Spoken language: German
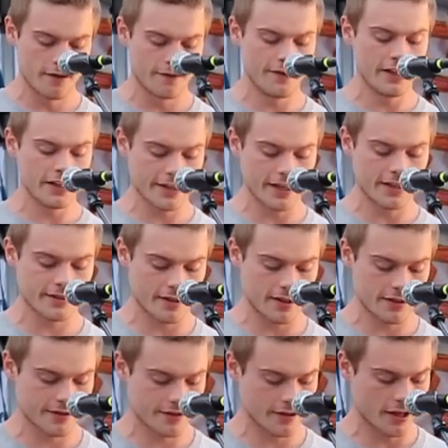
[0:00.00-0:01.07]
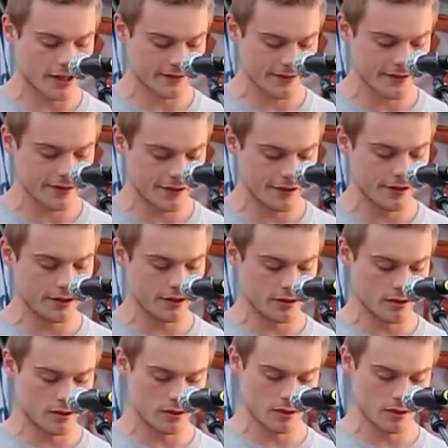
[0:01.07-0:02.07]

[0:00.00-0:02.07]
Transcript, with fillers: Viel Geld halt hatte ich nie.